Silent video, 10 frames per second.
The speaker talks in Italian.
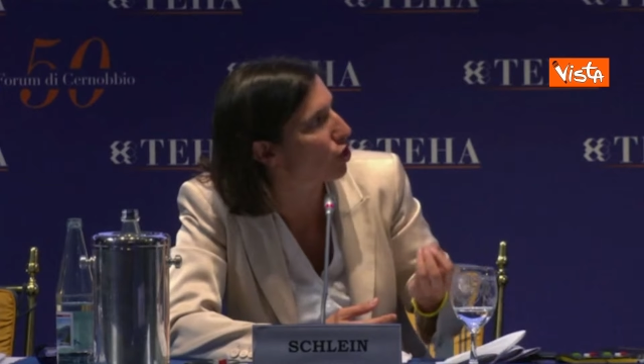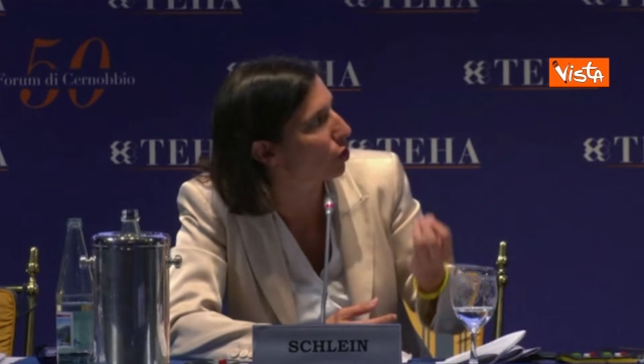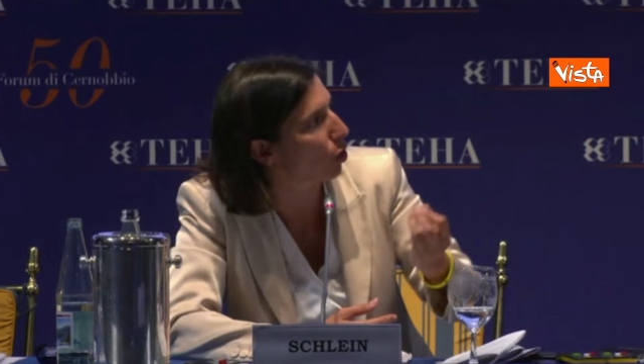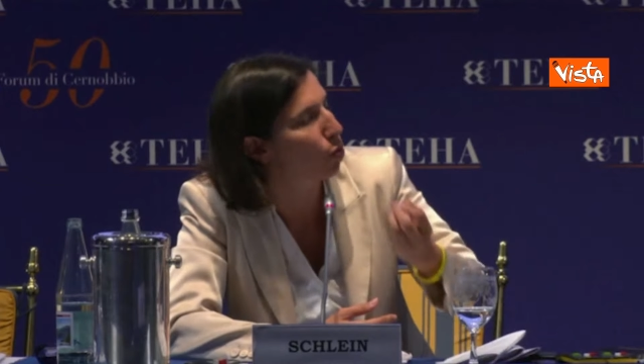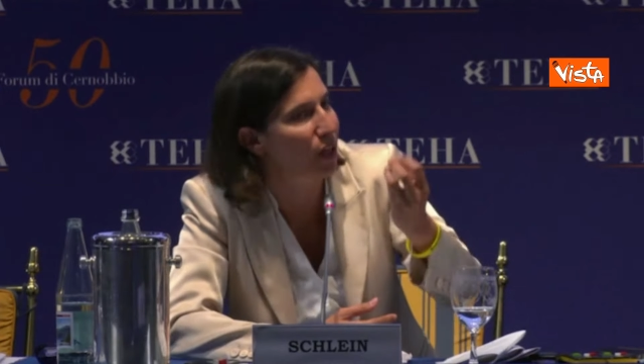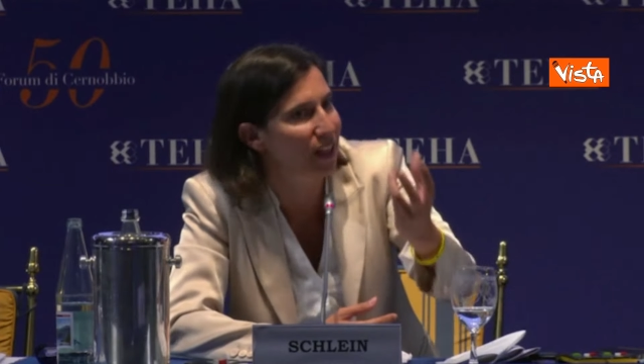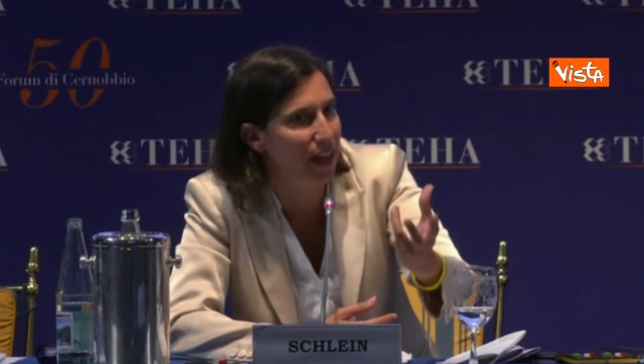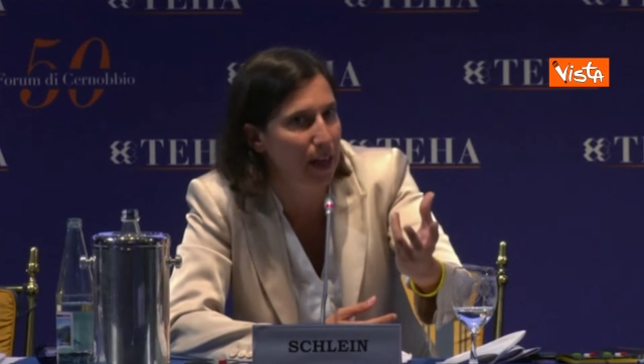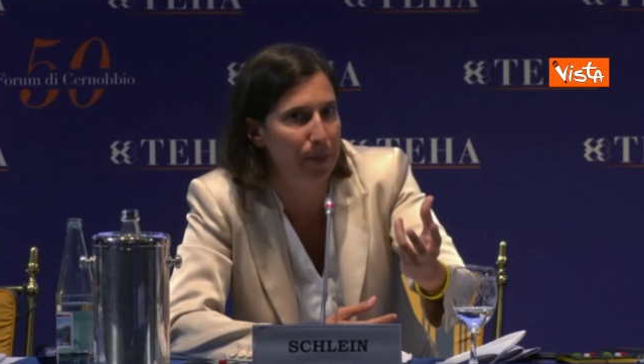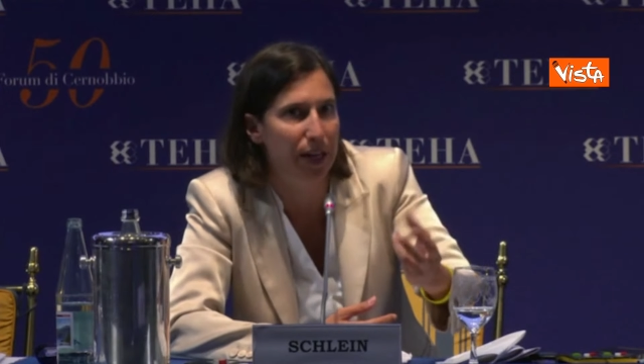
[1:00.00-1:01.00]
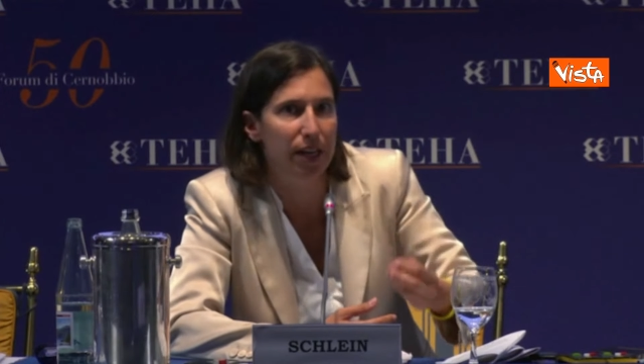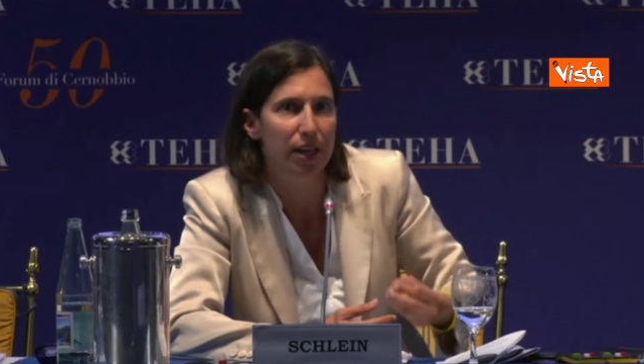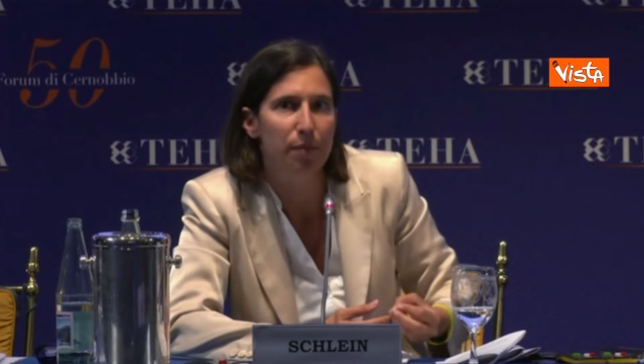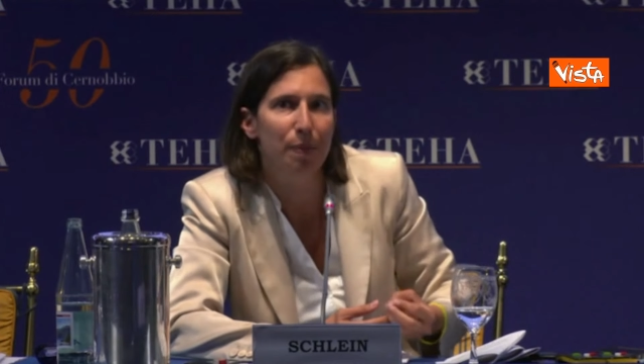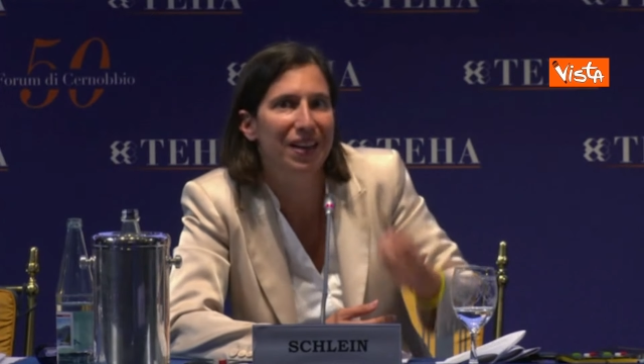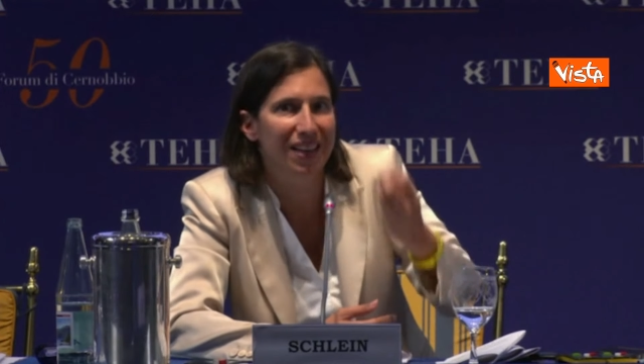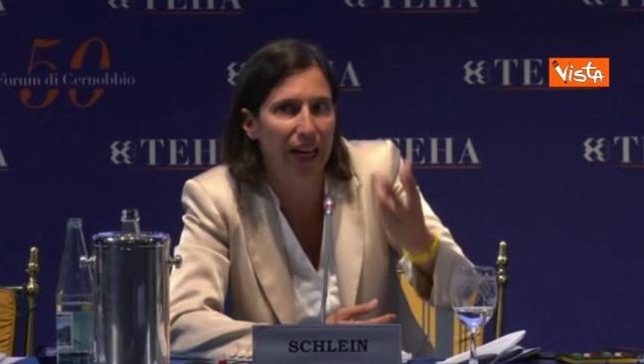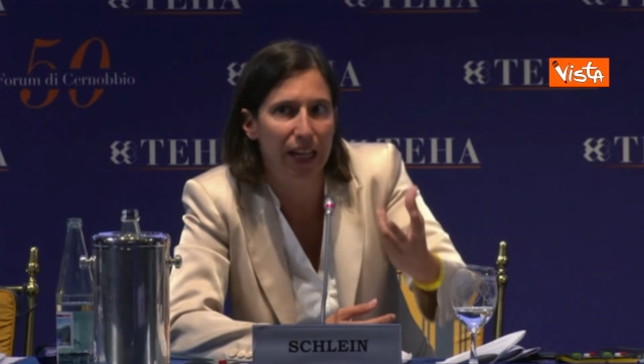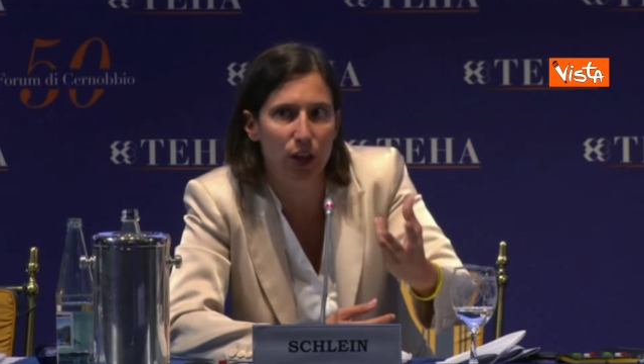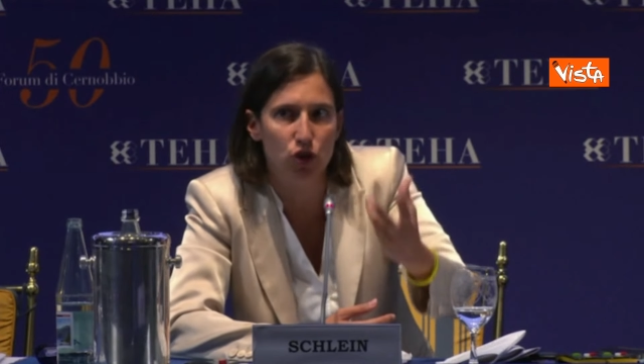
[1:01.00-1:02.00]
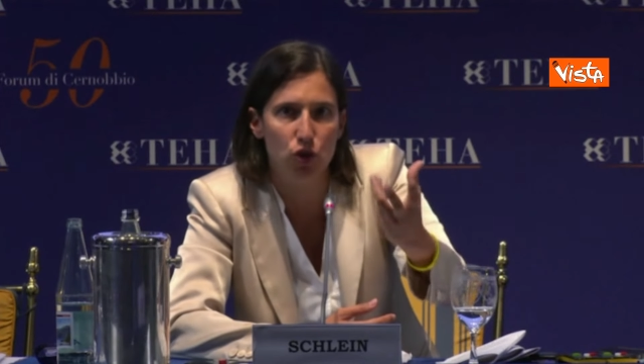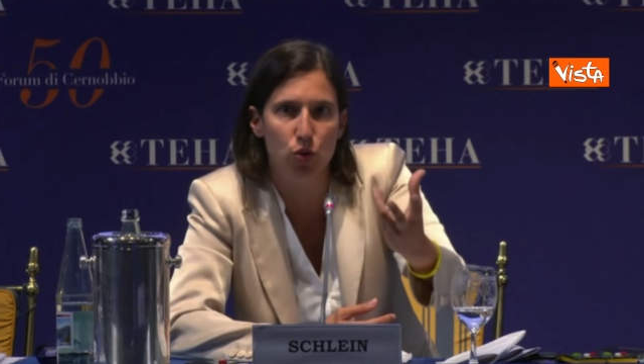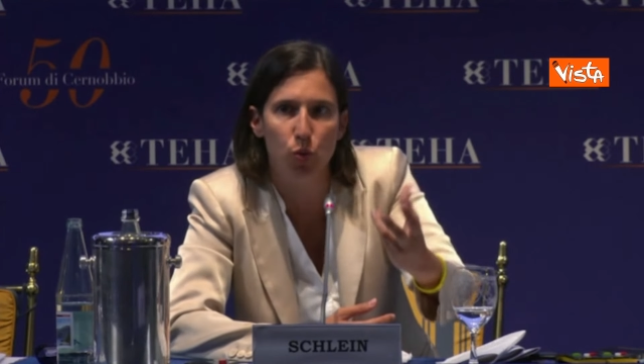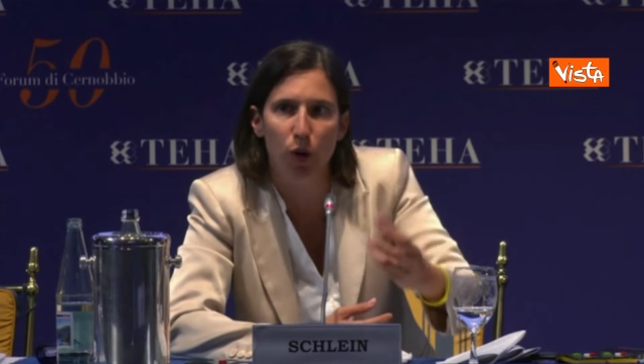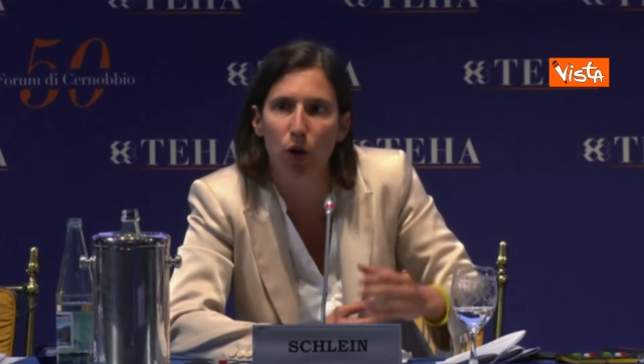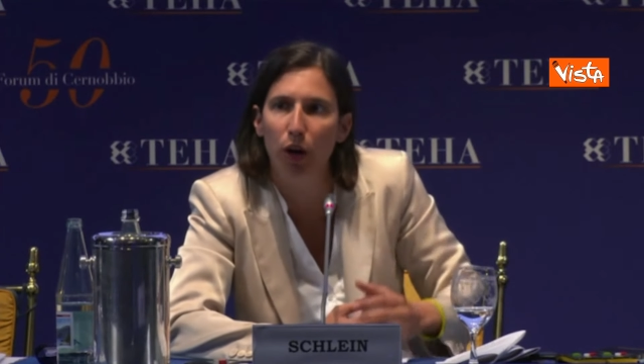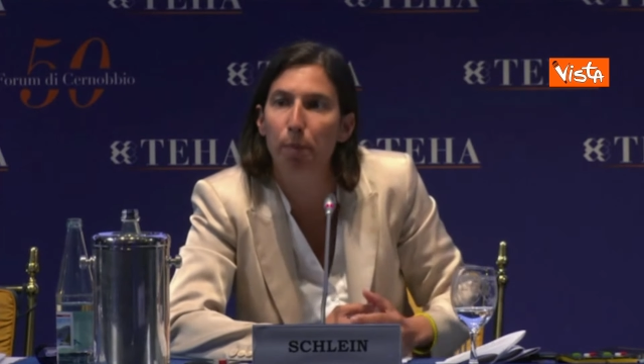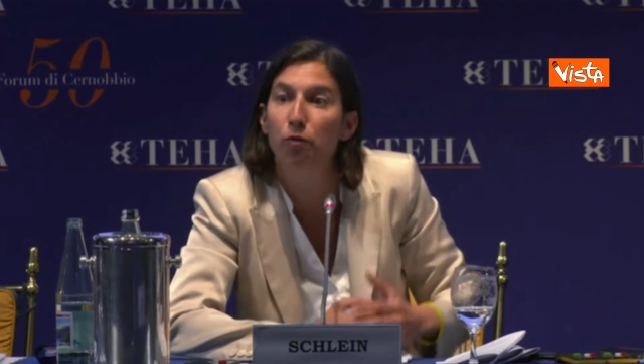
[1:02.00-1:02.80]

centro alcuni temi per chiarirci su quello che